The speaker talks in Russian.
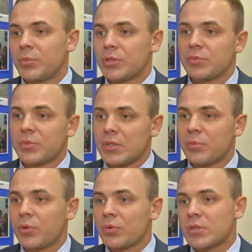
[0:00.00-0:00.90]
пишем
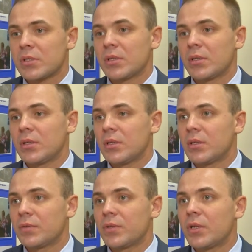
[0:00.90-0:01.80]
запросы
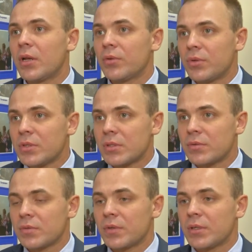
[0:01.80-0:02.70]
и выделяю
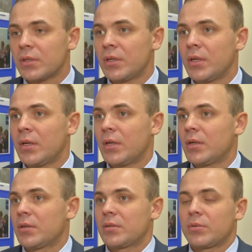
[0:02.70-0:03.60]
юристов своих.
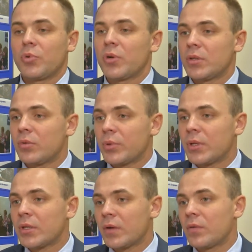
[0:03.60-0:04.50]
А, более того,
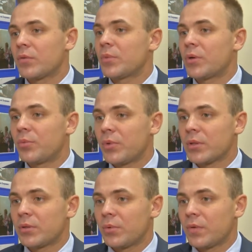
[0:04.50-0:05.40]
подготавливаем
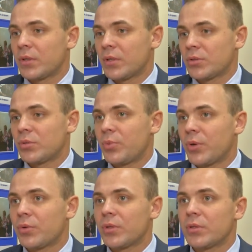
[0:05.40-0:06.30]
документы. Бывает так, что
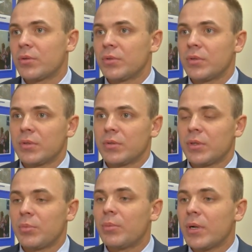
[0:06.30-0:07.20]
приходят люди,
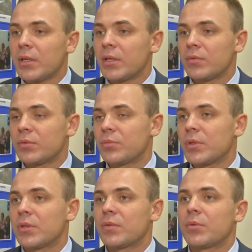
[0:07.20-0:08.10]
либо больные. Вот у
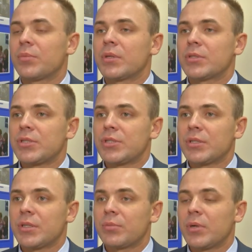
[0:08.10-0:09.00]
меня недавно была
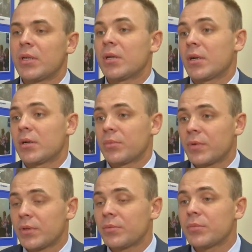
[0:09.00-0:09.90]
женщина, она больная раком.
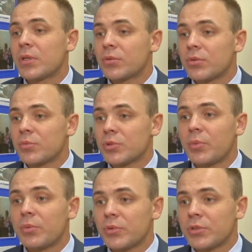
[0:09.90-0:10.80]
Говорит, мне никто не может
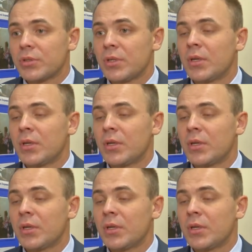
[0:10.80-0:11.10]
помочь.